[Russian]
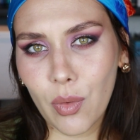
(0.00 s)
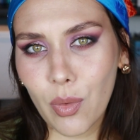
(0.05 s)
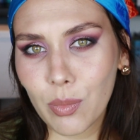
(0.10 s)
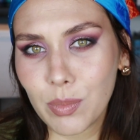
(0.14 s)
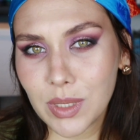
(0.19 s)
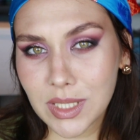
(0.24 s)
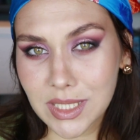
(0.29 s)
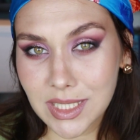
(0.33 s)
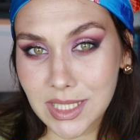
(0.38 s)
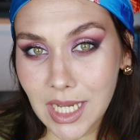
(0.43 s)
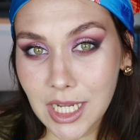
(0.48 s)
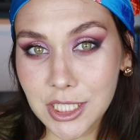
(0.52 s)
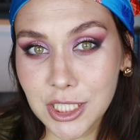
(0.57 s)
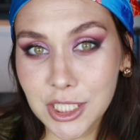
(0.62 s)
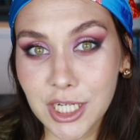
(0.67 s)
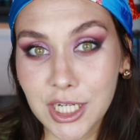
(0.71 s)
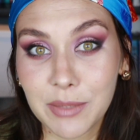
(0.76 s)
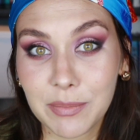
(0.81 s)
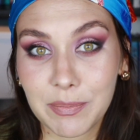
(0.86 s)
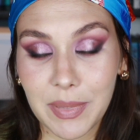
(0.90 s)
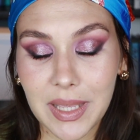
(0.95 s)
о
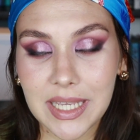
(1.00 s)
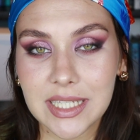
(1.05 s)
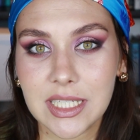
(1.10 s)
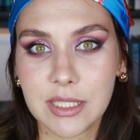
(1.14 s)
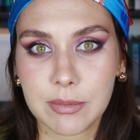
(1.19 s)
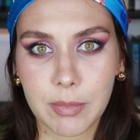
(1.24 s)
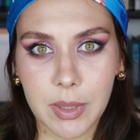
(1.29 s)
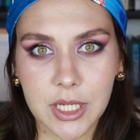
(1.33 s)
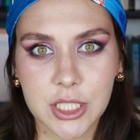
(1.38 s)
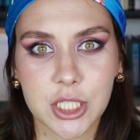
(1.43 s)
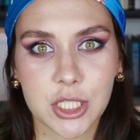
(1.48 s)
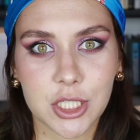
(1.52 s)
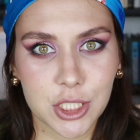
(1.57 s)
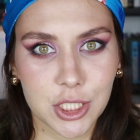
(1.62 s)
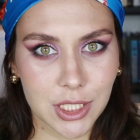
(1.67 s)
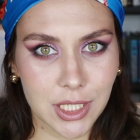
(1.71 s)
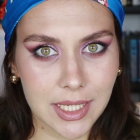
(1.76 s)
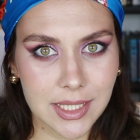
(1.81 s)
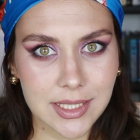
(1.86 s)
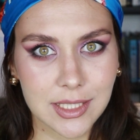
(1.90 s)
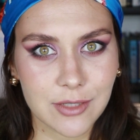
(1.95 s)
блестяшках без спешл
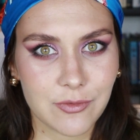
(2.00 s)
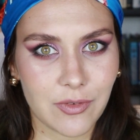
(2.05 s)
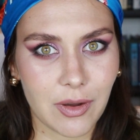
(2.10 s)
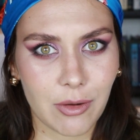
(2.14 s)
шейдзов